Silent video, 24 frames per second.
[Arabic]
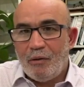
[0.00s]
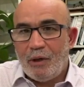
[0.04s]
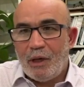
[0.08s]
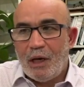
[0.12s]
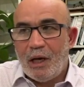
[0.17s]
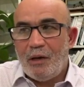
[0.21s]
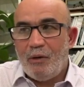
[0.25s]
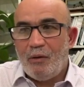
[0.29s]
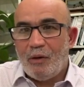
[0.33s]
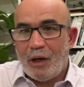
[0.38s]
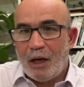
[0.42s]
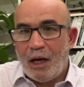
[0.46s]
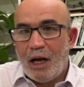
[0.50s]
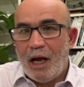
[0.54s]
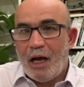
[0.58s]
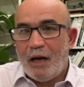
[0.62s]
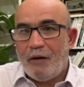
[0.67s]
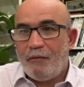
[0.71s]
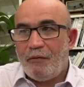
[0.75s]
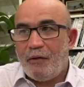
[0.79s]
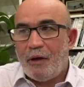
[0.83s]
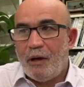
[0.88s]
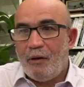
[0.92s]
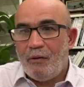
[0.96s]
قال له راك
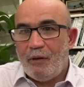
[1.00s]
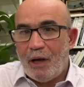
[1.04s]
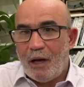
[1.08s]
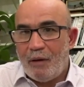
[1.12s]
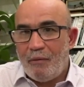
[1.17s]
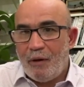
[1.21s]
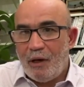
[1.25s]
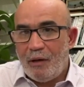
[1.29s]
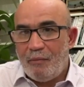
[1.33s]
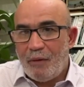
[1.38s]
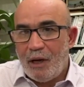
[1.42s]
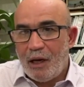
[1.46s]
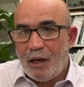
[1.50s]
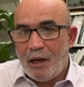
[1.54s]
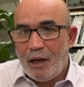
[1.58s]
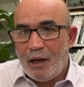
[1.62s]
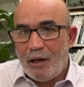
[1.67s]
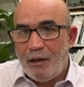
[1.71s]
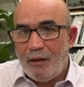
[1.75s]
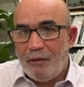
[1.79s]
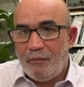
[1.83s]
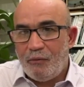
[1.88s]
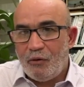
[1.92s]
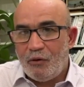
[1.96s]
عارف قال له المكان
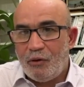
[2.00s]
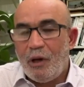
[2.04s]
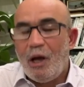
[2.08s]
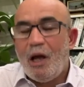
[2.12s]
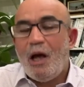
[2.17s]
اللي مج...